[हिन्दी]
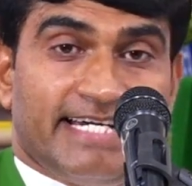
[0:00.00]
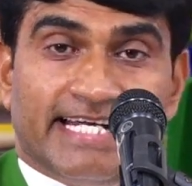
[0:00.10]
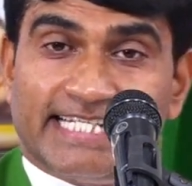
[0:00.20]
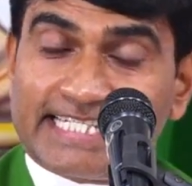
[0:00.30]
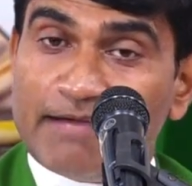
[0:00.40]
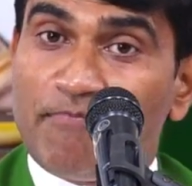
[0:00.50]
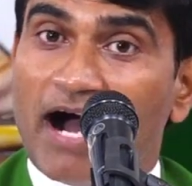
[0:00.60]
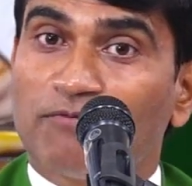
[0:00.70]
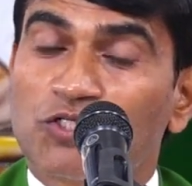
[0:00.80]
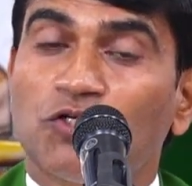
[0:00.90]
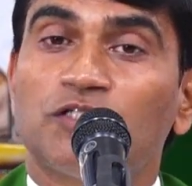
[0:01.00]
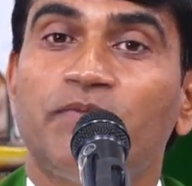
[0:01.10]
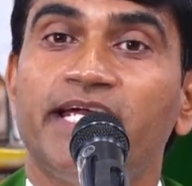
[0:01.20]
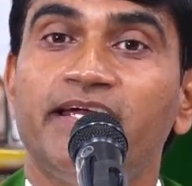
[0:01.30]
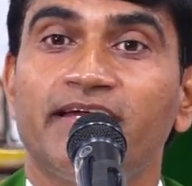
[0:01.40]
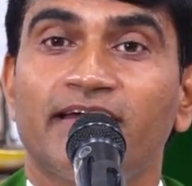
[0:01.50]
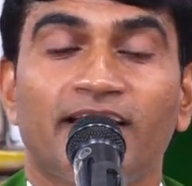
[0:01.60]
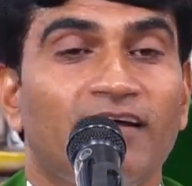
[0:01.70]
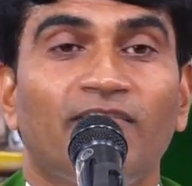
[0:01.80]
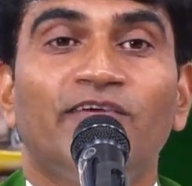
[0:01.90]
लेकिन इसके बावजूद भी
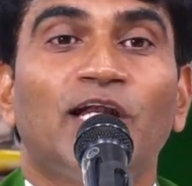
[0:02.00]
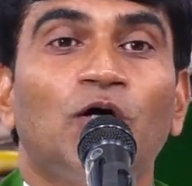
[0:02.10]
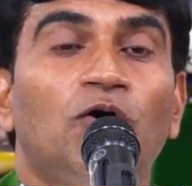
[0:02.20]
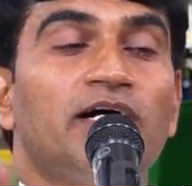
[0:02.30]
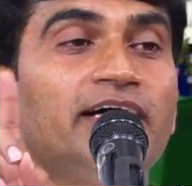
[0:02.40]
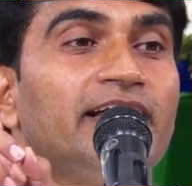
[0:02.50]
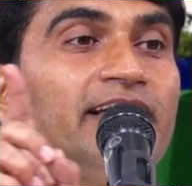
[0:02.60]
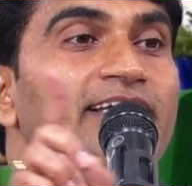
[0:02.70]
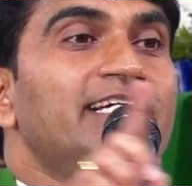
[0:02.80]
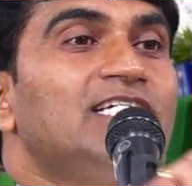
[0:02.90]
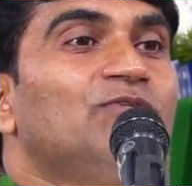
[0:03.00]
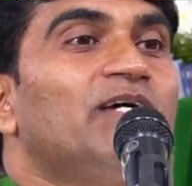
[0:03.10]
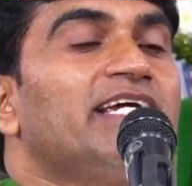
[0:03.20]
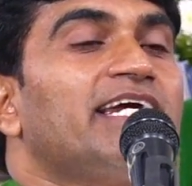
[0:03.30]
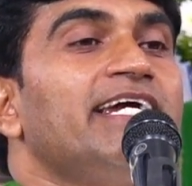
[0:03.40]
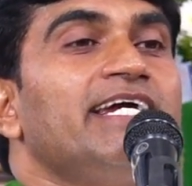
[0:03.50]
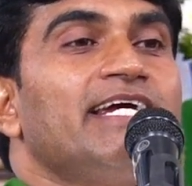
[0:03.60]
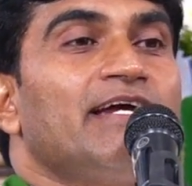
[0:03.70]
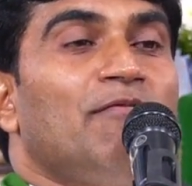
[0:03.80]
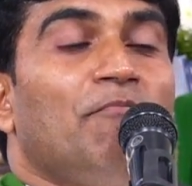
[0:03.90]
वे लोग ईश्वर की
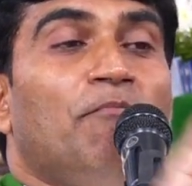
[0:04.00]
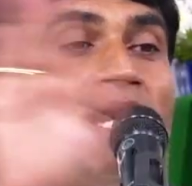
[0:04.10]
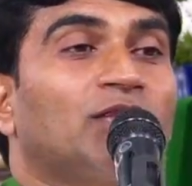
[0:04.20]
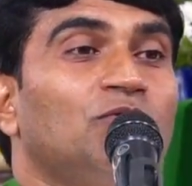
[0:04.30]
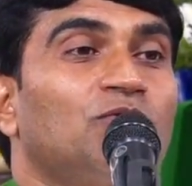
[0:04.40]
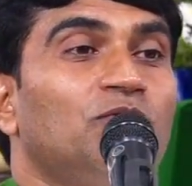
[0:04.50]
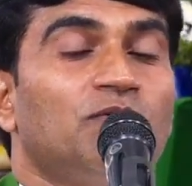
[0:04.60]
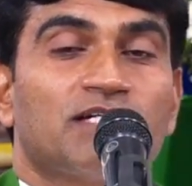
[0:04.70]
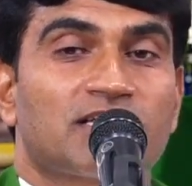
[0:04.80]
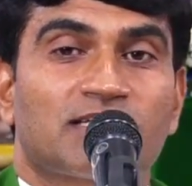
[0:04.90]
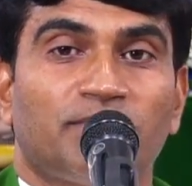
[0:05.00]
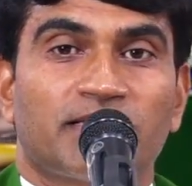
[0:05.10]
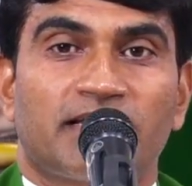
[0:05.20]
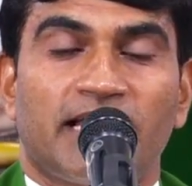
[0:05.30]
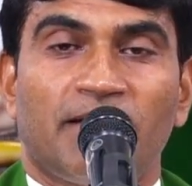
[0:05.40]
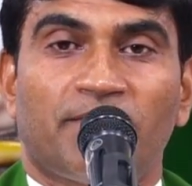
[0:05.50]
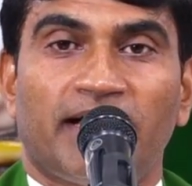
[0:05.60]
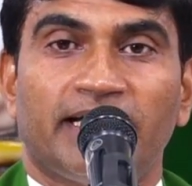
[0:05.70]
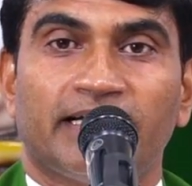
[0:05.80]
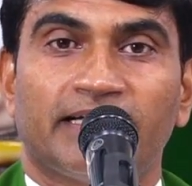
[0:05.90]
बातों को समझ
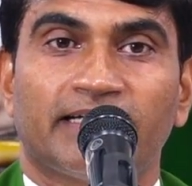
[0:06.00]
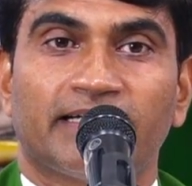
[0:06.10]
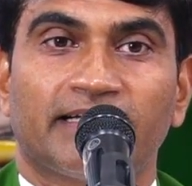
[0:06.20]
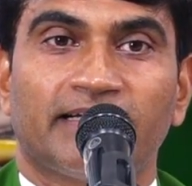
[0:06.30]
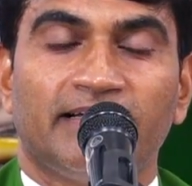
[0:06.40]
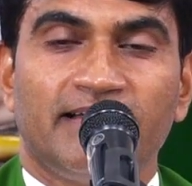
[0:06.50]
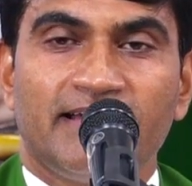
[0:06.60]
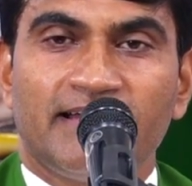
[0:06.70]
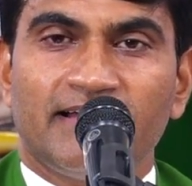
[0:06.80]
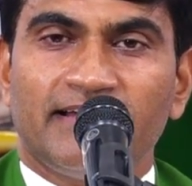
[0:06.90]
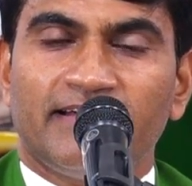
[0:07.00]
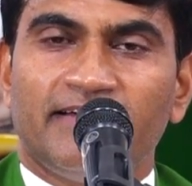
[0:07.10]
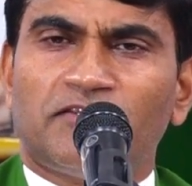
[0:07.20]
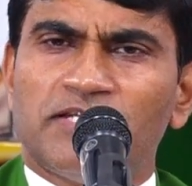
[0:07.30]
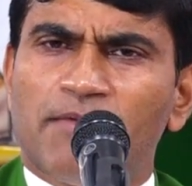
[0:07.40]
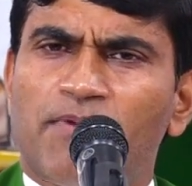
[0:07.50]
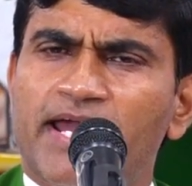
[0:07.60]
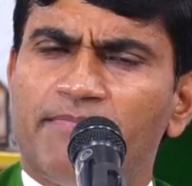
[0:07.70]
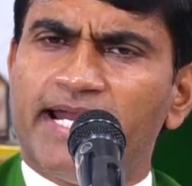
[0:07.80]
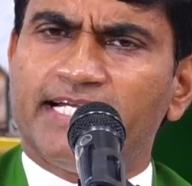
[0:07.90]
नहीं पाए इतने
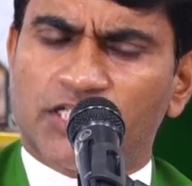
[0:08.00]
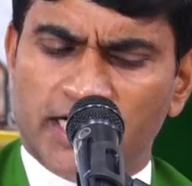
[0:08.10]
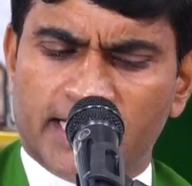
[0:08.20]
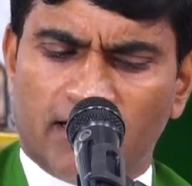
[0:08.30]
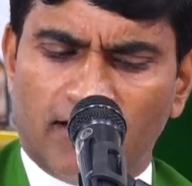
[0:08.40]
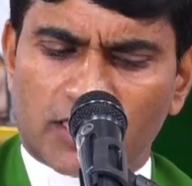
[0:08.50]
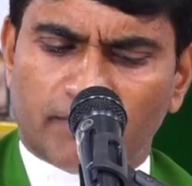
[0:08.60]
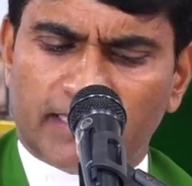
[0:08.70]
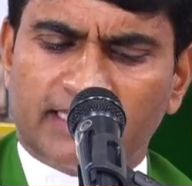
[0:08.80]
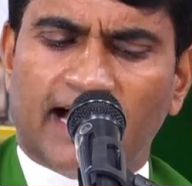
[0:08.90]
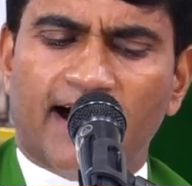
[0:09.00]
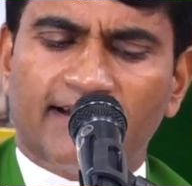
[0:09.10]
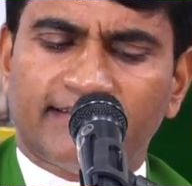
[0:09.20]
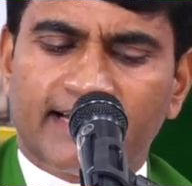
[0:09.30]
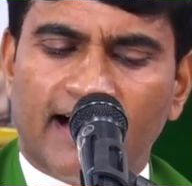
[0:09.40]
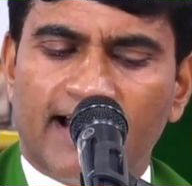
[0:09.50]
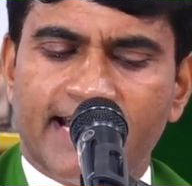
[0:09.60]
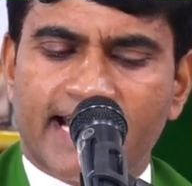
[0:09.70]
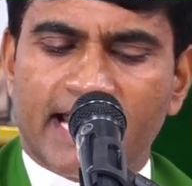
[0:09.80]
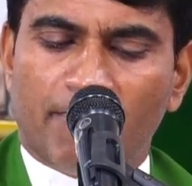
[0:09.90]
बड़े बड़े चिन्ह और चमत्कार
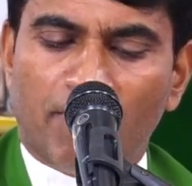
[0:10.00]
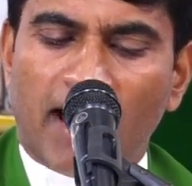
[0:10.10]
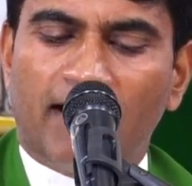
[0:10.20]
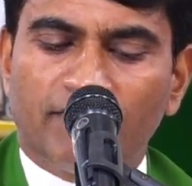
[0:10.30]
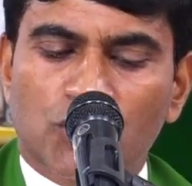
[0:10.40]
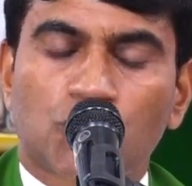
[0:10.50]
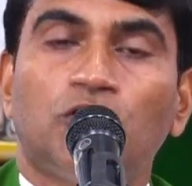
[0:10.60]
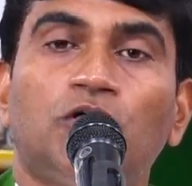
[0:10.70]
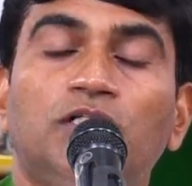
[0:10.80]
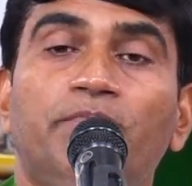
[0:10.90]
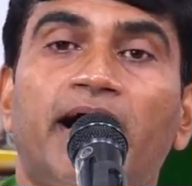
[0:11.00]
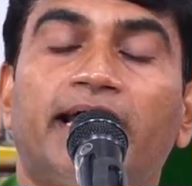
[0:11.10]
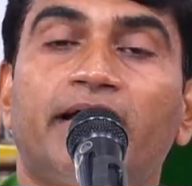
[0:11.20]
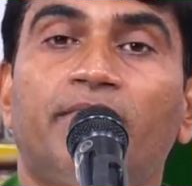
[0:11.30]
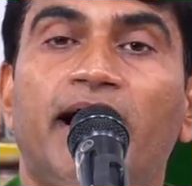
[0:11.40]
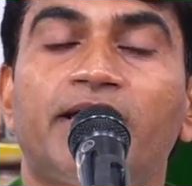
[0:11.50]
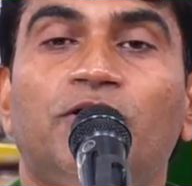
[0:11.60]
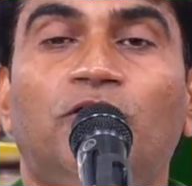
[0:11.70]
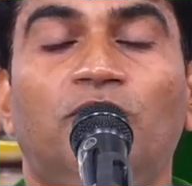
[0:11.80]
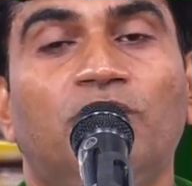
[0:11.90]
दिखाने के बावजूद प्यारे
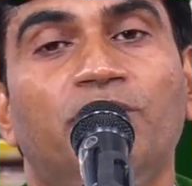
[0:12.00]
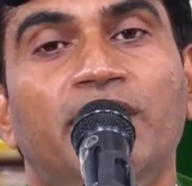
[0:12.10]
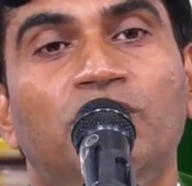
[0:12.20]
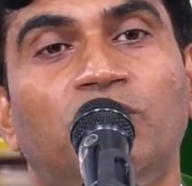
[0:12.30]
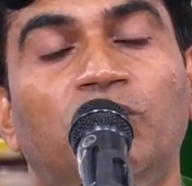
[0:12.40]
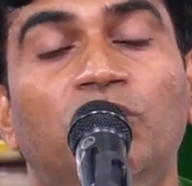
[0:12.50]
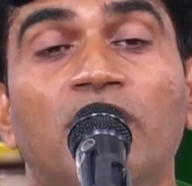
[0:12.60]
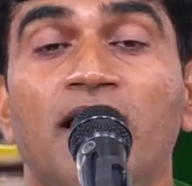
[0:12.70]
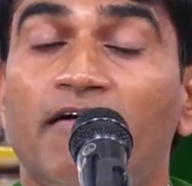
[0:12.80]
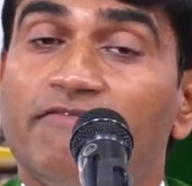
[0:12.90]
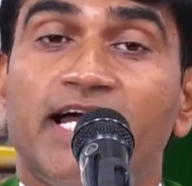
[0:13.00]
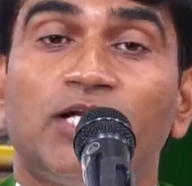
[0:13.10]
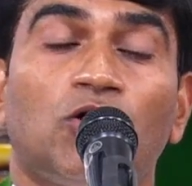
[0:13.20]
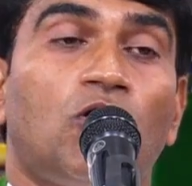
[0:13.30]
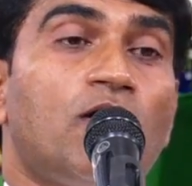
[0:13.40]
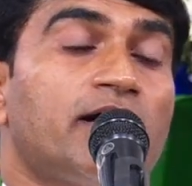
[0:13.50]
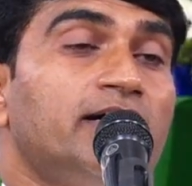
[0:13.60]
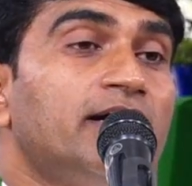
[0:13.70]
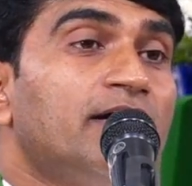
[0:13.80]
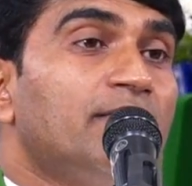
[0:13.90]
भाइयों और बहनों वे
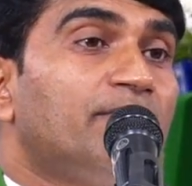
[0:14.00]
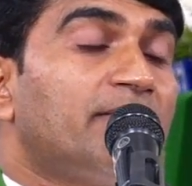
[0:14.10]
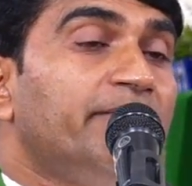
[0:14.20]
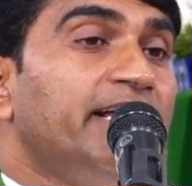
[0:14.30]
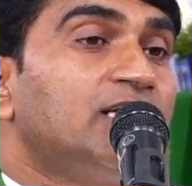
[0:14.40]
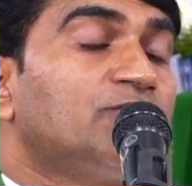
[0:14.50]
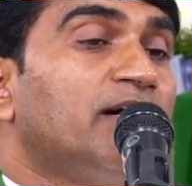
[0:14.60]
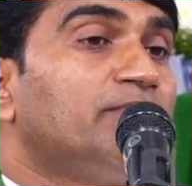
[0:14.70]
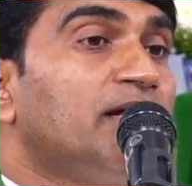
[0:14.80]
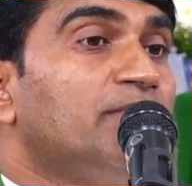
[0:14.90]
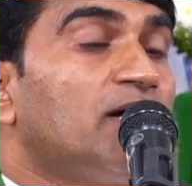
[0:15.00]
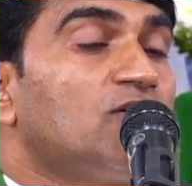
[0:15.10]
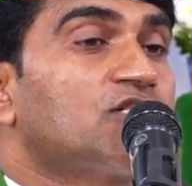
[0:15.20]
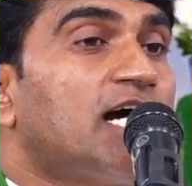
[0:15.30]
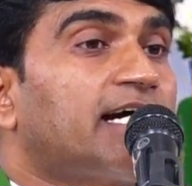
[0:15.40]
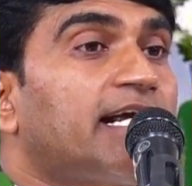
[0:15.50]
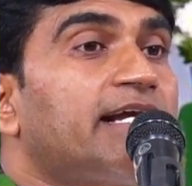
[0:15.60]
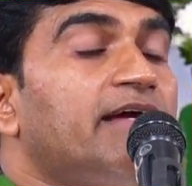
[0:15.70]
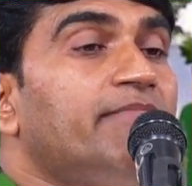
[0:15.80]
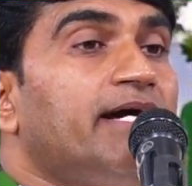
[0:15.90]
लोग परमेश्वर पर भरोसा
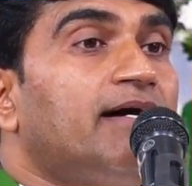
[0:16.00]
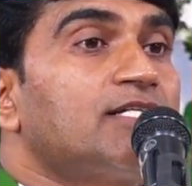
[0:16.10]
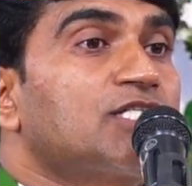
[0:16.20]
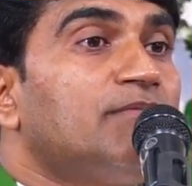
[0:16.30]
करने में